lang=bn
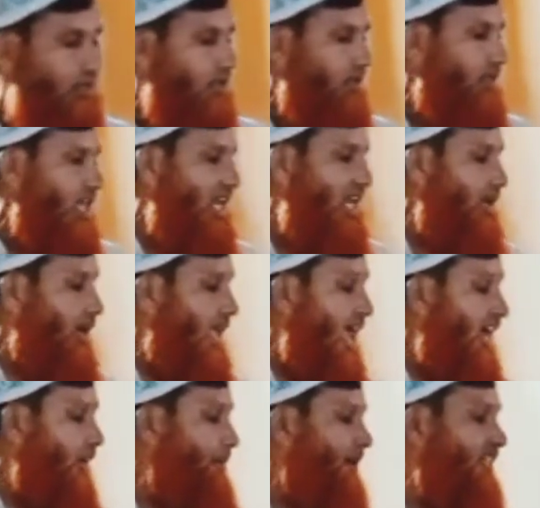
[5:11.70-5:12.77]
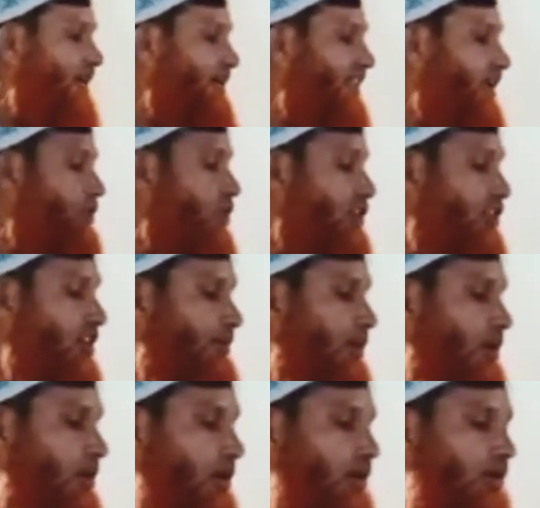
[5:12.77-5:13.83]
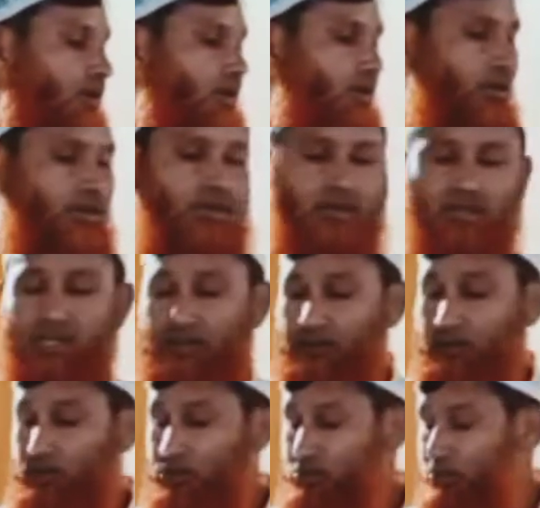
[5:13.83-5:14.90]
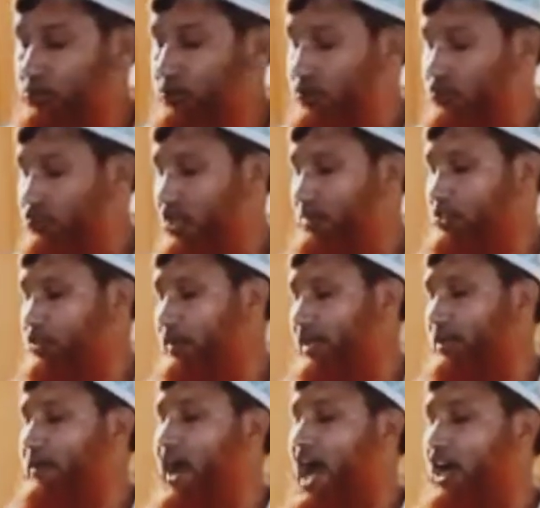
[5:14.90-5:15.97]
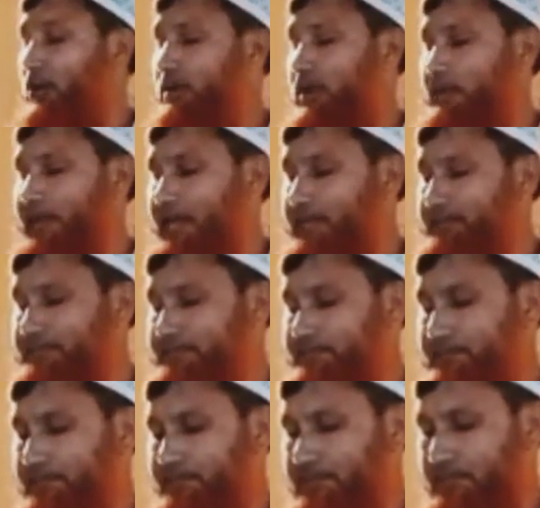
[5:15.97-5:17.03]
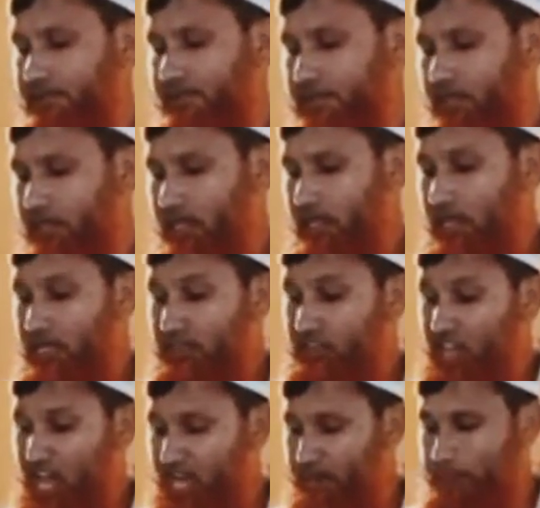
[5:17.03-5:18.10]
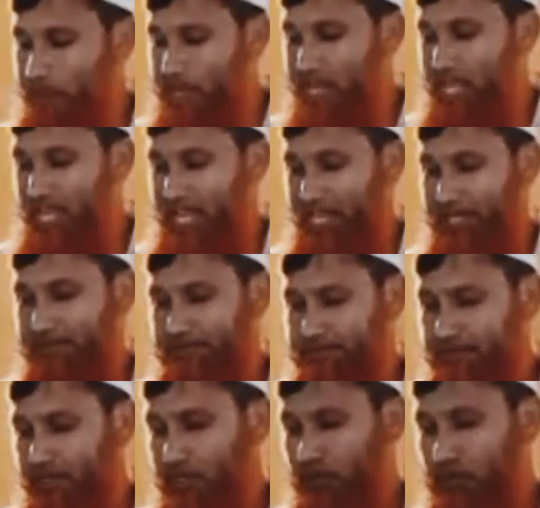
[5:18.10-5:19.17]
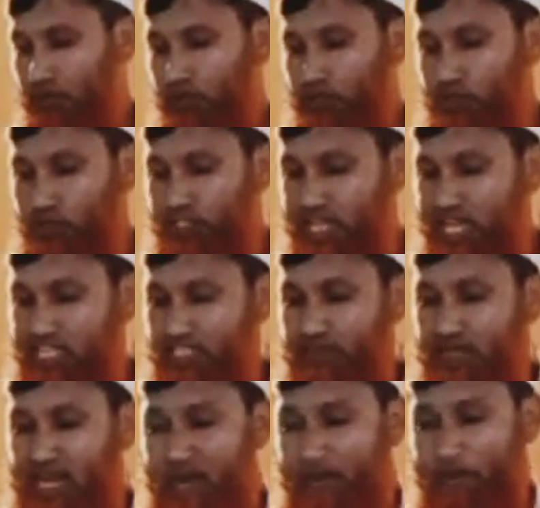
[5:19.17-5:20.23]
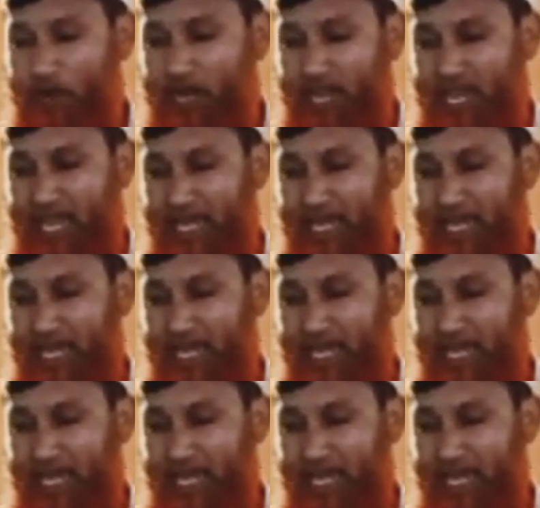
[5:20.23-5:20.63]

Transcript: তাহলে এক ফার্স্ট আমাদের কর্তব্য হলো উজু করতে হবে সবাইকে ভালোভাবে তারপরে উজু শেষ করার পরে